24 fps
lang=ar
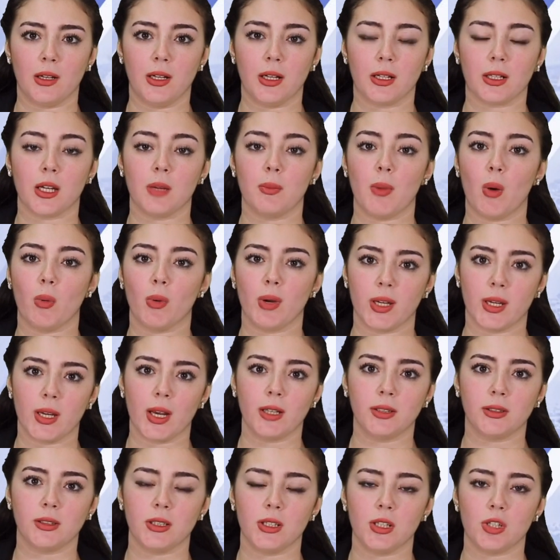
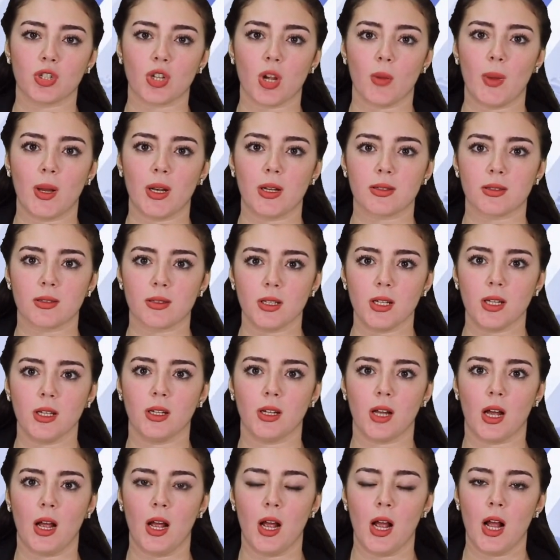للكيماويات شمال
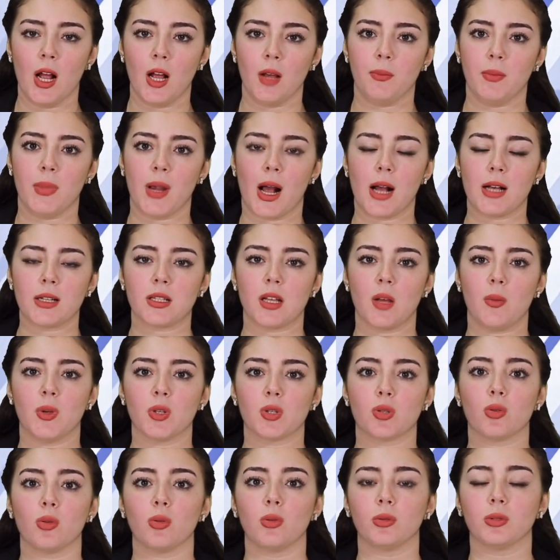الصين بحسب
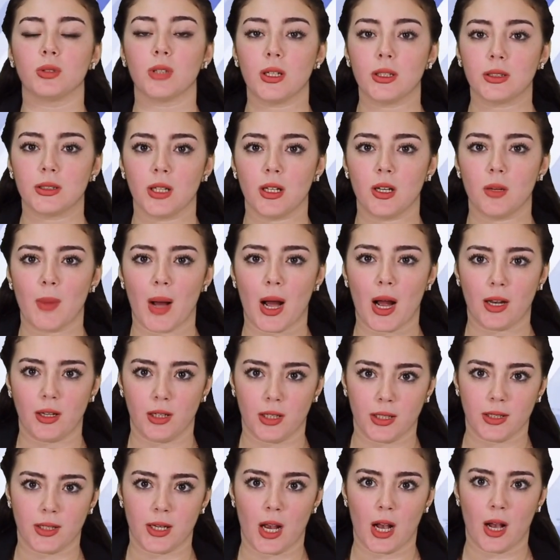السلطات
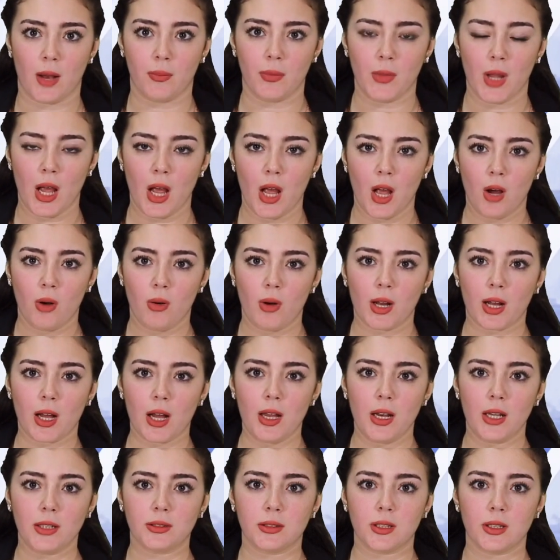المحلية
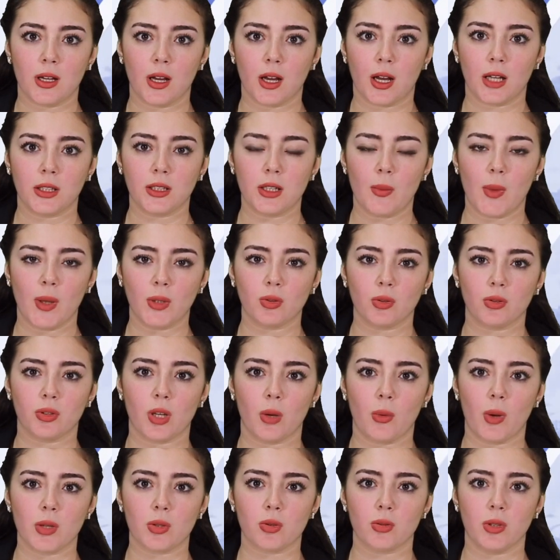وقالت خدمات
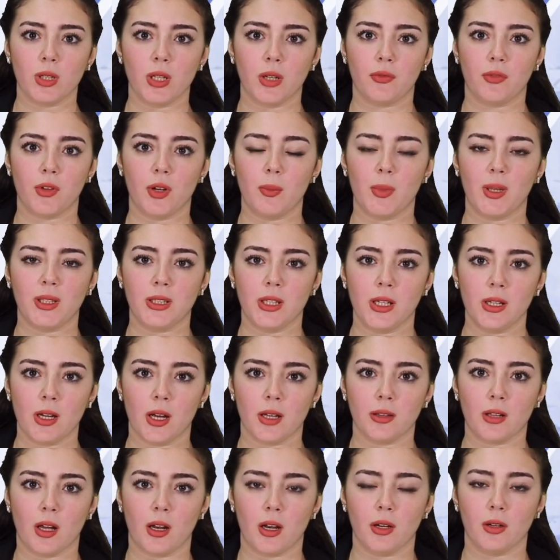التواصل في المدينة
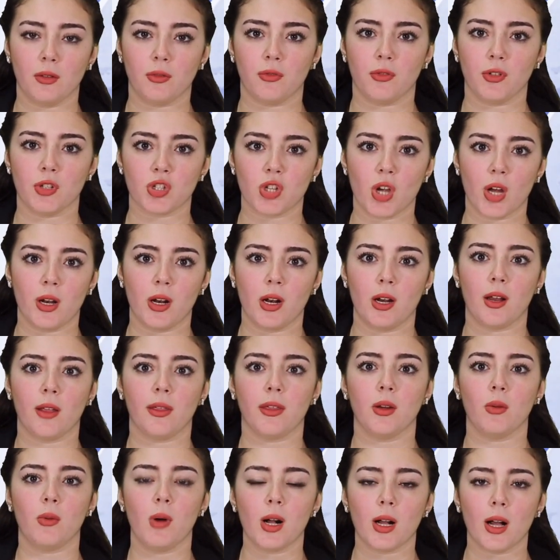أن الانفجار
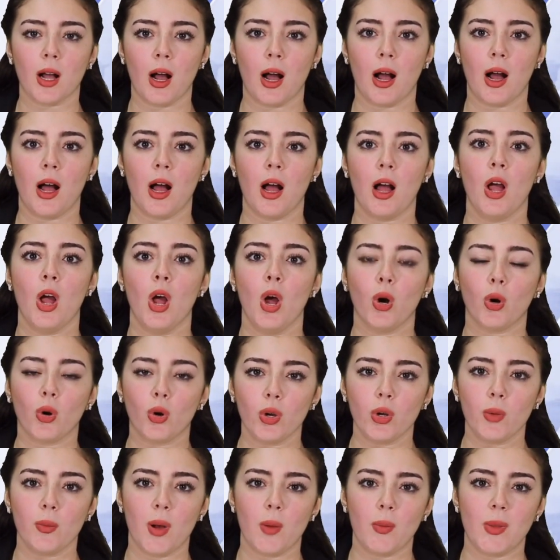الذي وقع
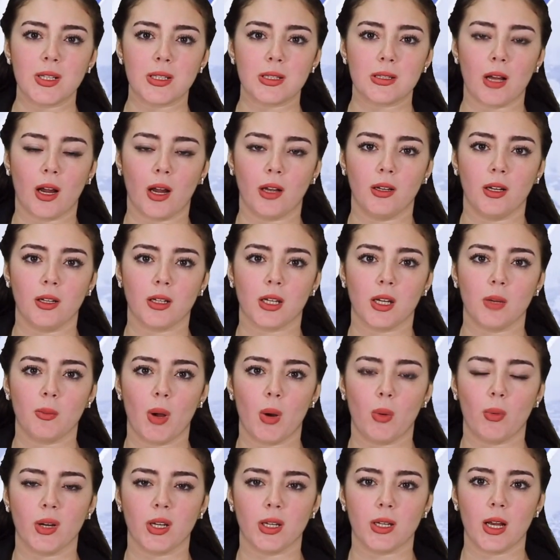قرب مصنع
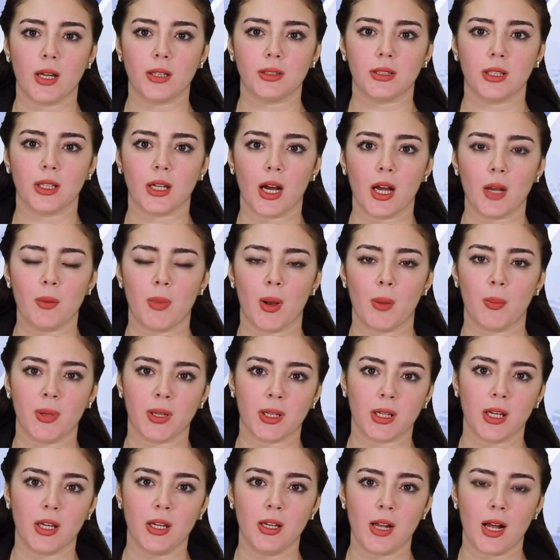للكيماويات غرب
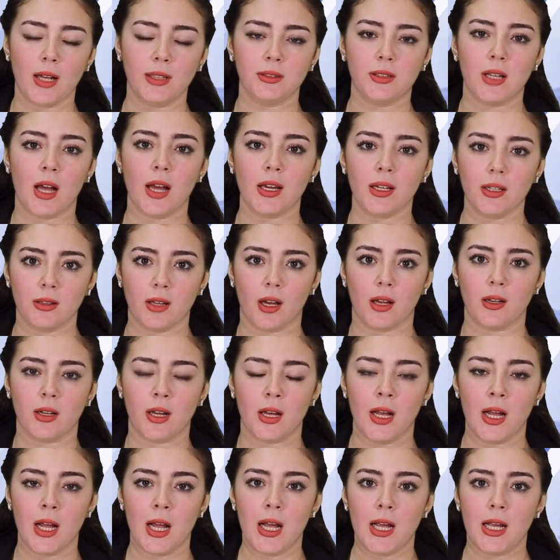بكين أدى
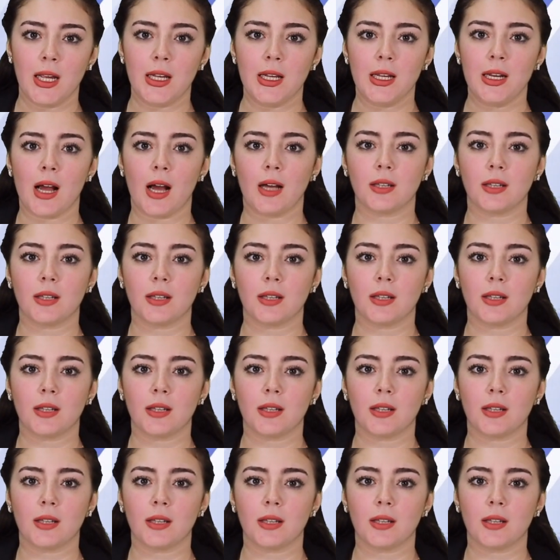أيضا إلى